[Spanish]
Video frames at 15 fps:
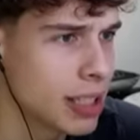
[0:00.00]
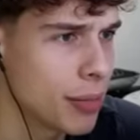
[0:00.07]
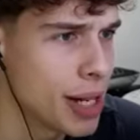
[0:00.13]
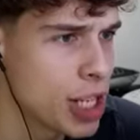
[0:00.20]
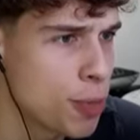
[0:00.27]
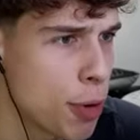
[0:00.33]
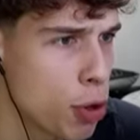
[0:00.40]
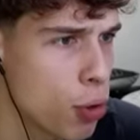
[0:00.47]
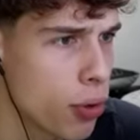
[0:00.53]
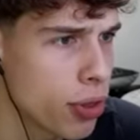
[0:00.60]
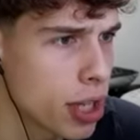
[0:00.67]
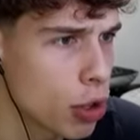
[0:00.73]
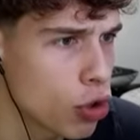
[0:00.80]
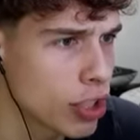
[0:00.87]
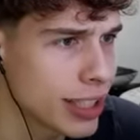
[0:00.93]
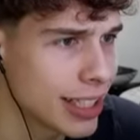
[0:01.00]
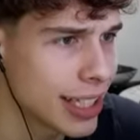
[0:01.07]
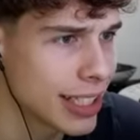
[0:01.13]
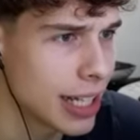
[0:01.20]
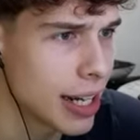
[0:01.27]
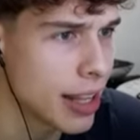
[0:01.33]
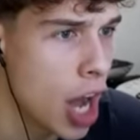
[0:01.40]
chavales, veo luz Creo que esta es
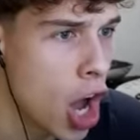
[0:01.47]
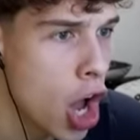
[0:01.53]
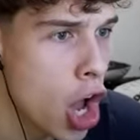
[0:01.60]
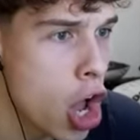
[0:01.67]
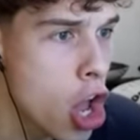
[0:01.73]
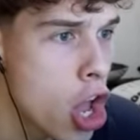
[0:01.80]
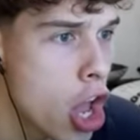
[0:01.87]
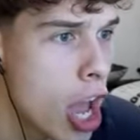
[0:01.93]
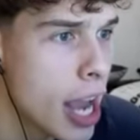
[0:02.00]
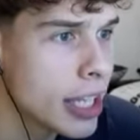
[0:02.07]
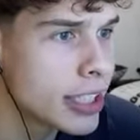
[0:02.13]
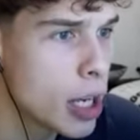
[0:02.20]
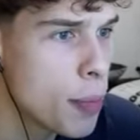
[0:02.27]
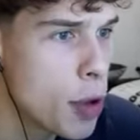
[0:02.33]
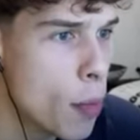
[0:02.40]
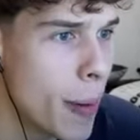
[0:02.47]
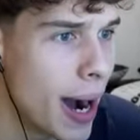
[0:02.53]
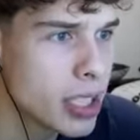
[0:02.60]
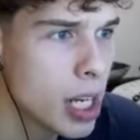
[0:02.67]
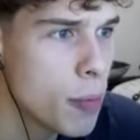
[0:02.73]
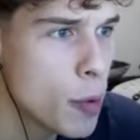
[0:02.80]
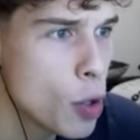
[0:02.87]
la salida ¡Eh! Es el bioma
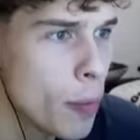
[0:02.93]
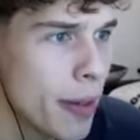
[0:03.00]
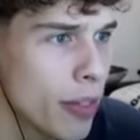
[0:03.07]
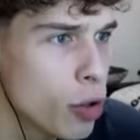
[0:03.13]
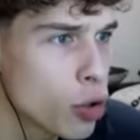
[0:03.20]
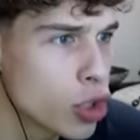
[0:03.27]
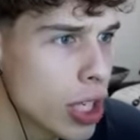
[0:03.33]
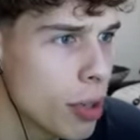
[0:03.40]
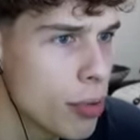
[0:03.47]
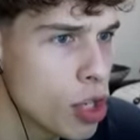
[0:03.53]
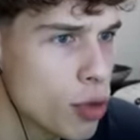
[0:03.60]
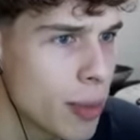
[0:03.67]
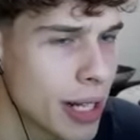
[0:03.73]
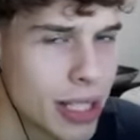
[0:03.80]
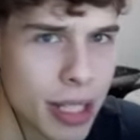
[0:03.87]
Es el bioma de los árboles Vale,